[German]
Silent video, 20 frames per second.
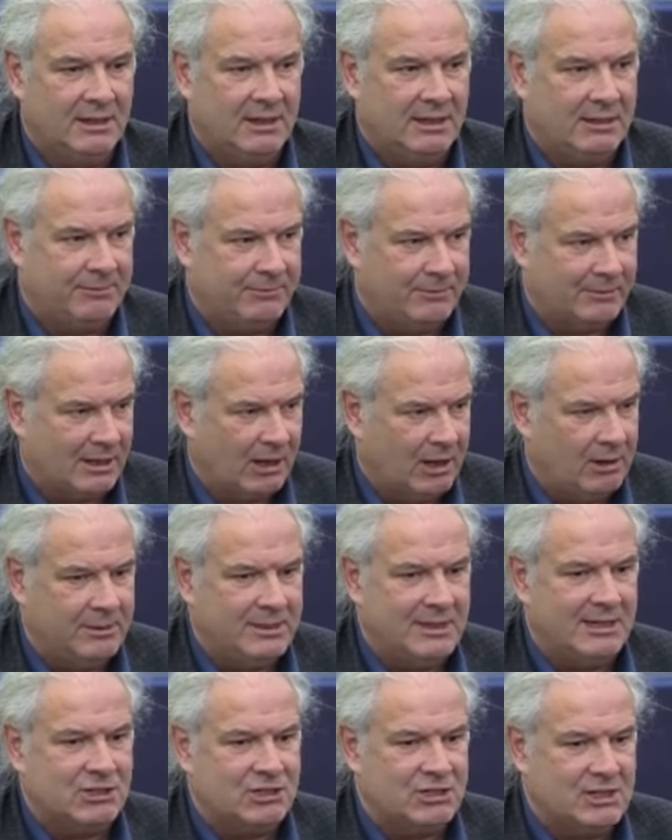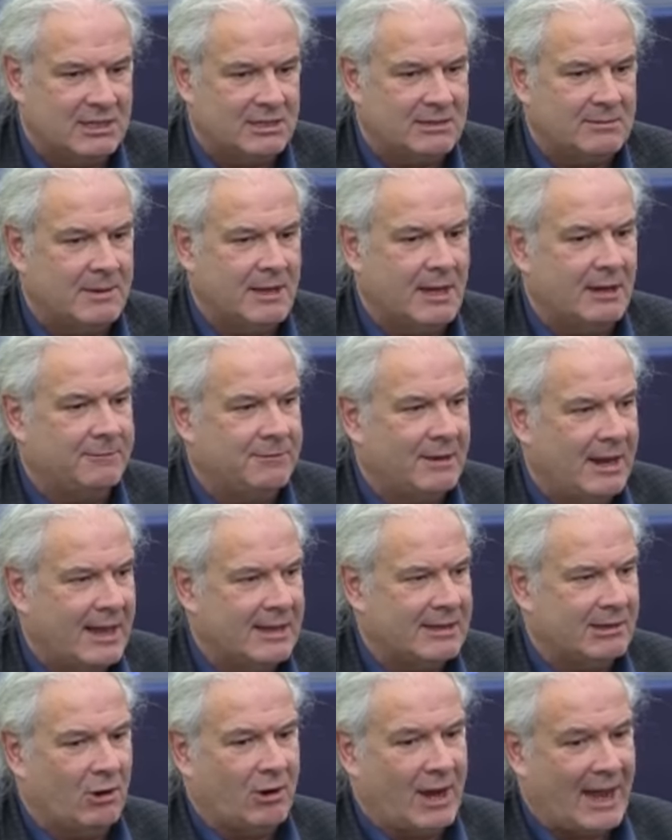Ich glaube, die Geschichte wäre
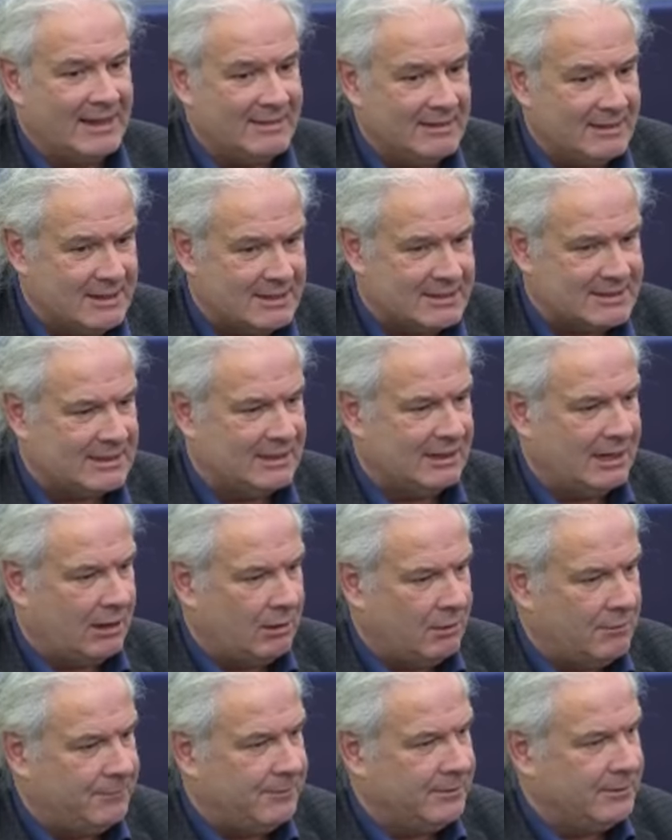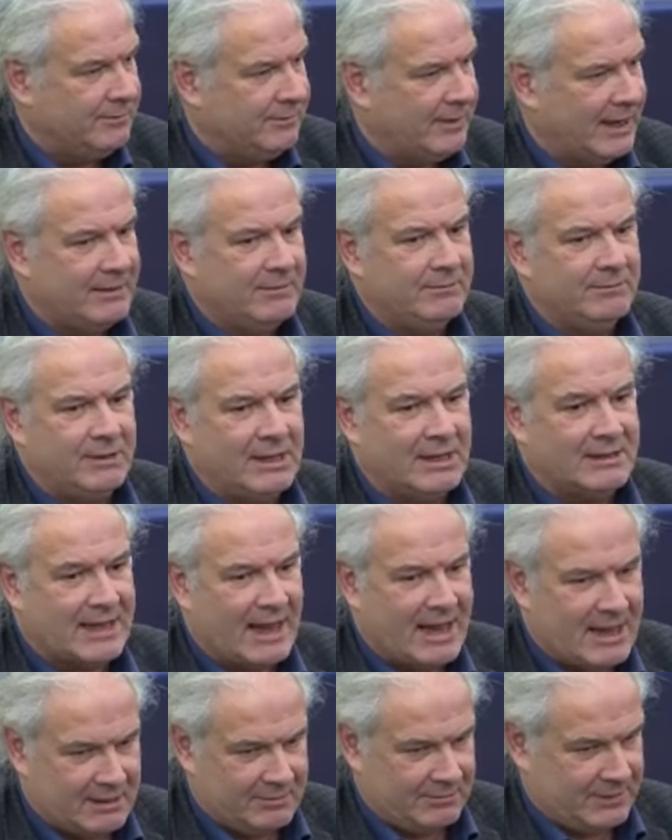vielleicht auch anders gelaufen, wenn wir
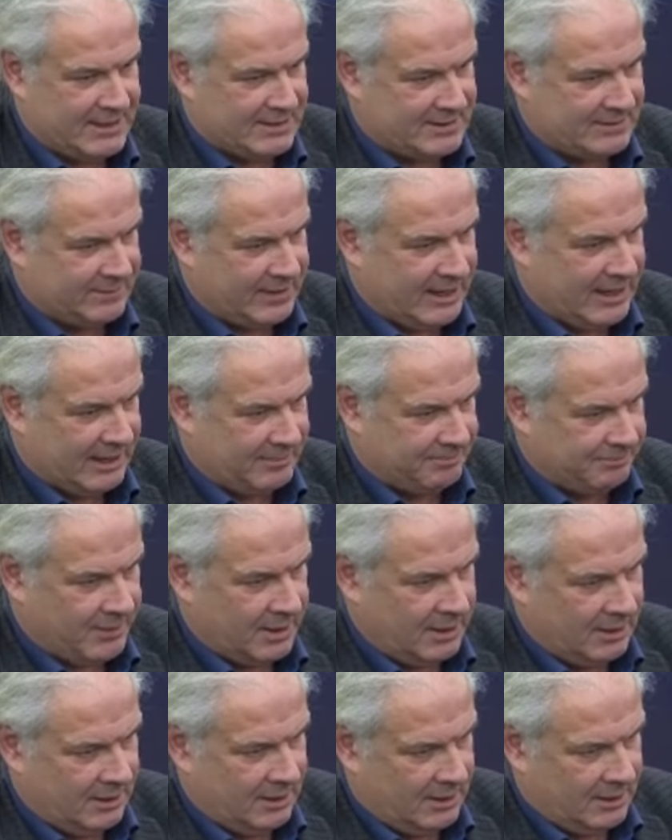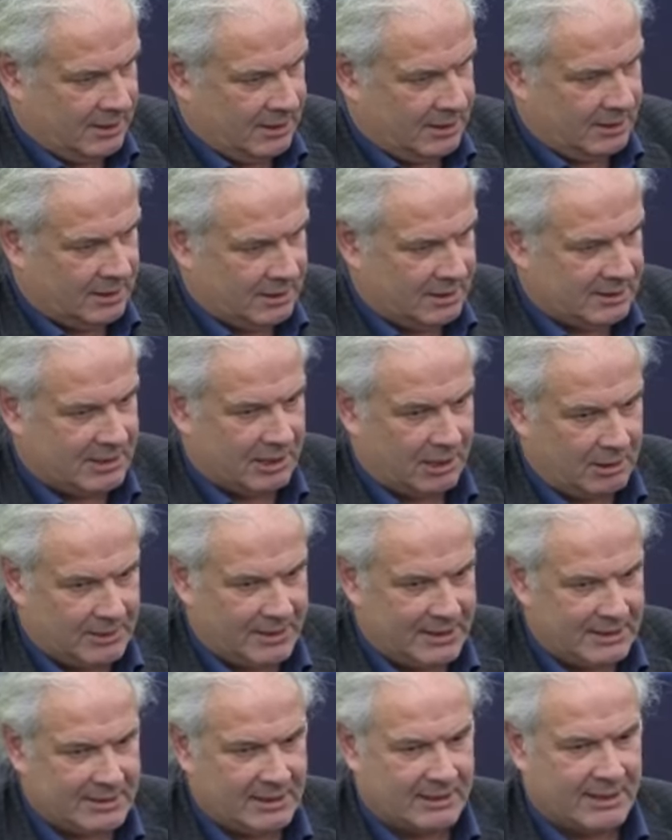da gewesen wären. Äh, ich
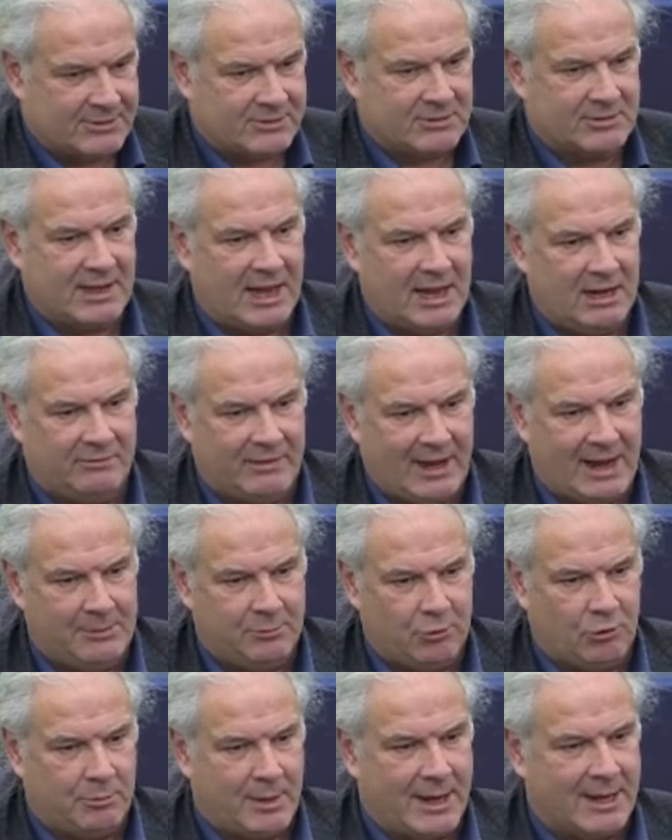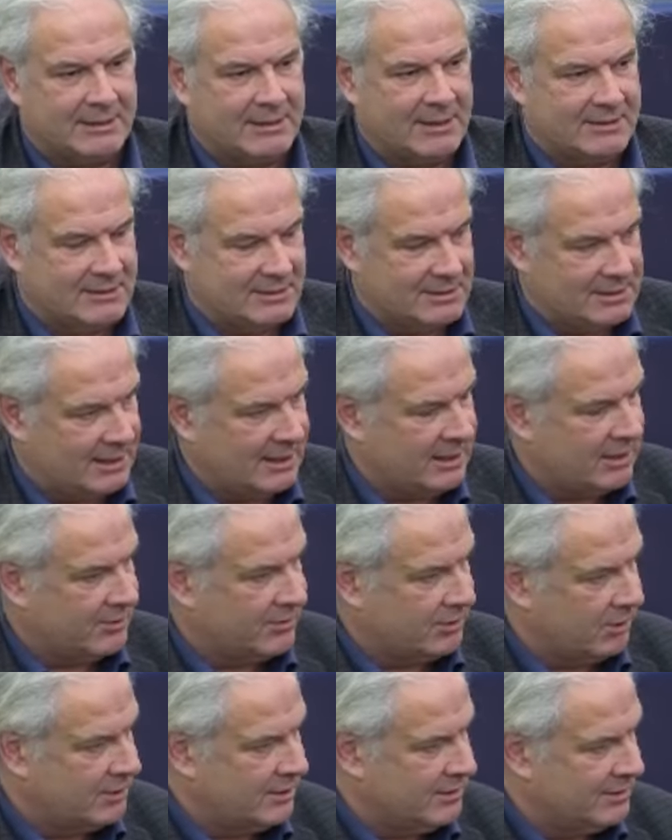glaube, internationale Wahlbeobachter sind in äh, einer
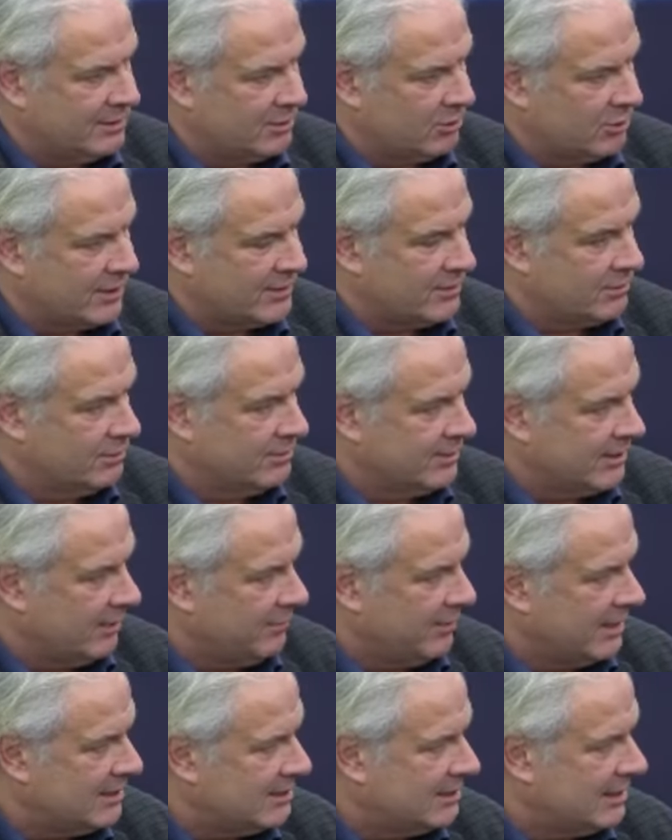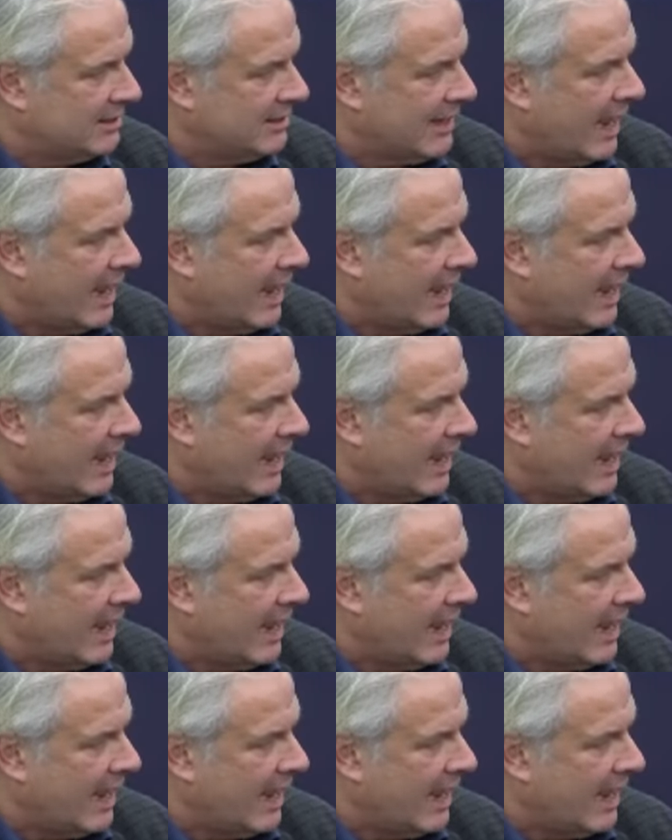solchen Situation sehr wichtig.